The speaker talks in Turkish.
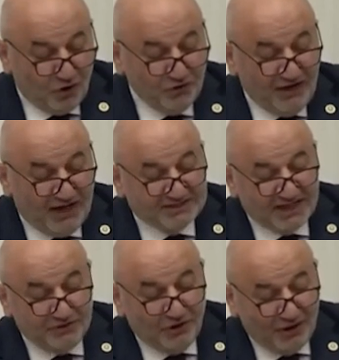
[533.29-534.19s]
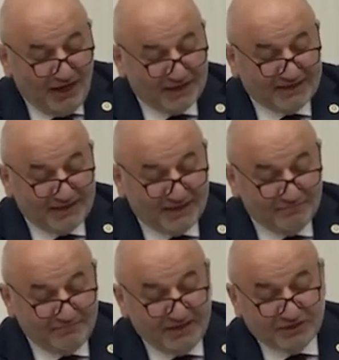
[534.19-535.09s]
Onlar sanıyorlar
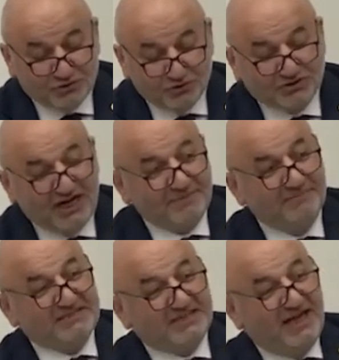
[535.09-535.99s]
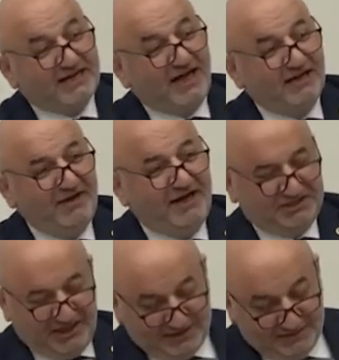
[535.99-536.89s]
ki biz sussak mesele
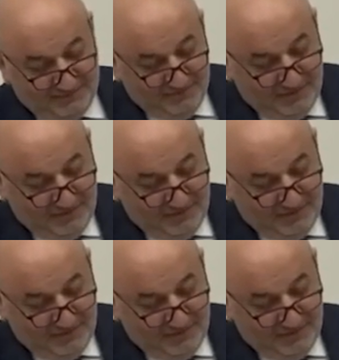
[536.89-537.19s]
kalmayacak.